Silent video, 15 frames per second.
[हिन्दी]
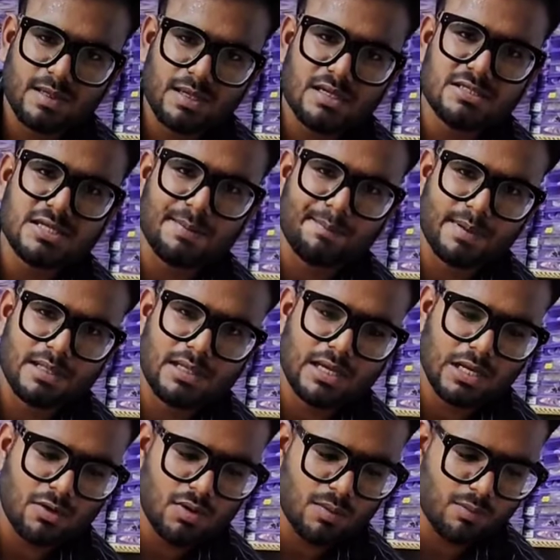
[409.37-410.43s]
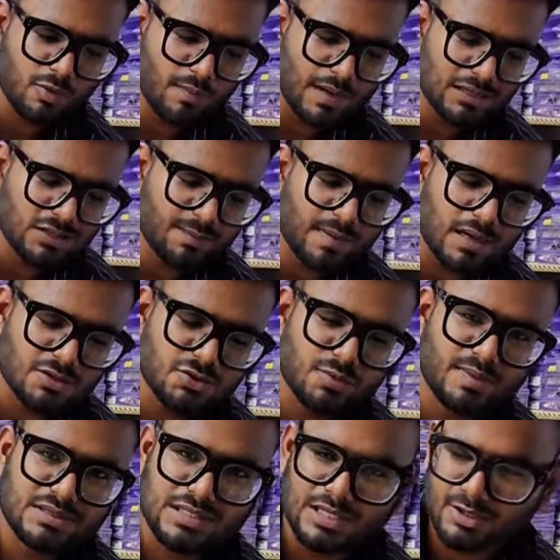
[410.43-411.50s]
मिलेंगे सैंपल हम्म। दिखा रहा हूँ आपको मात्र पांच
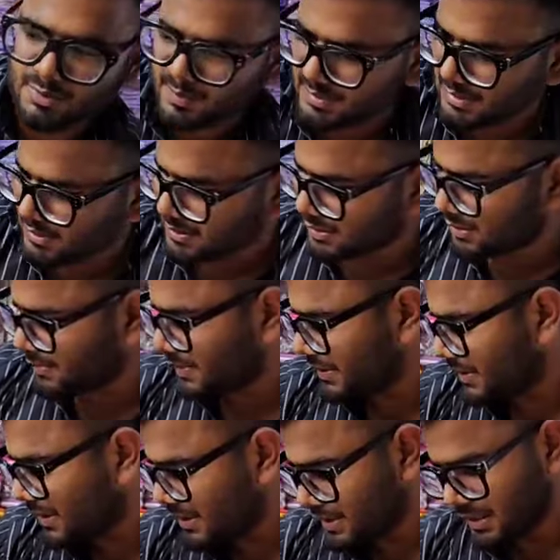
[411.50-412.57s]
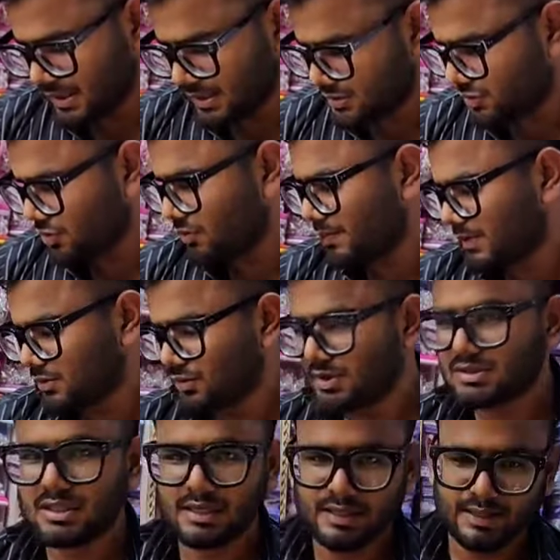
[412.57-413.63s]
रुपए साठ रुपए दर्जन से मिलेगा इसके ऊपर
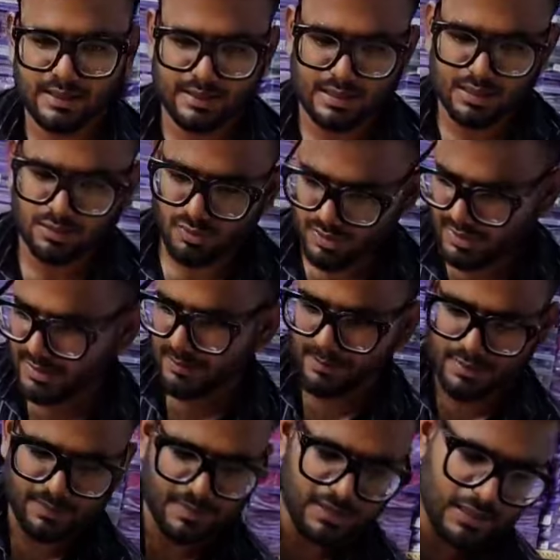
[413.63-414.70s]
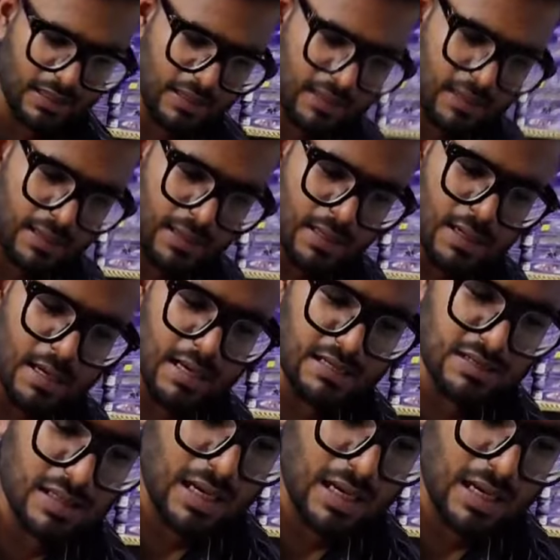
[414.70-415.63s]
थोड़ा सा रेट गिरा है तो रेट हम्म। हमने भी गिराया है ऐसे